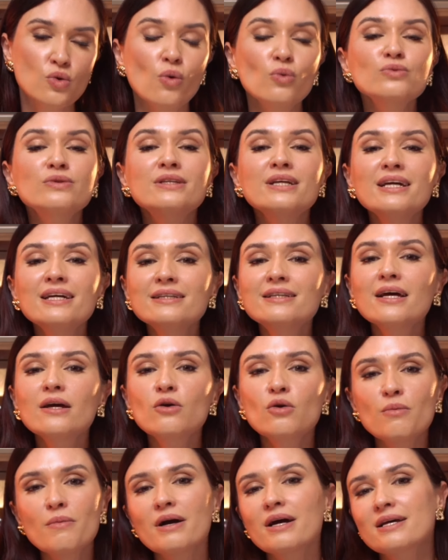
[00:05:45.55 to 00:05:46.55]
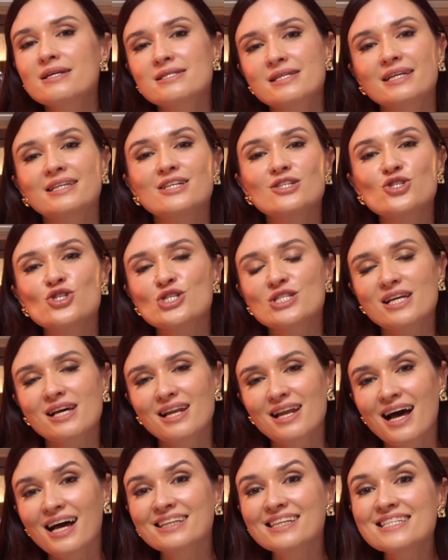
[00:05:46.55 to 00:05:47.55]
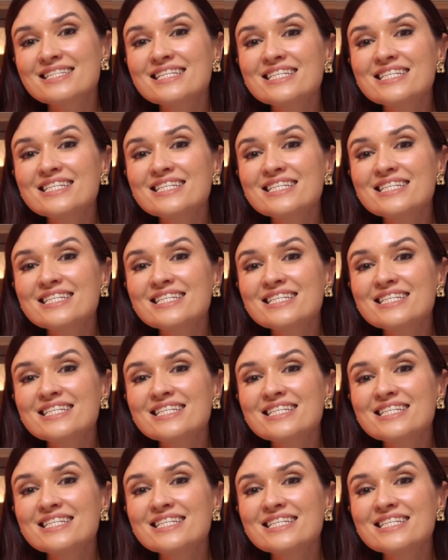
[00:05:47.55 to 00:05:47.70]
com 31 receitas de saladas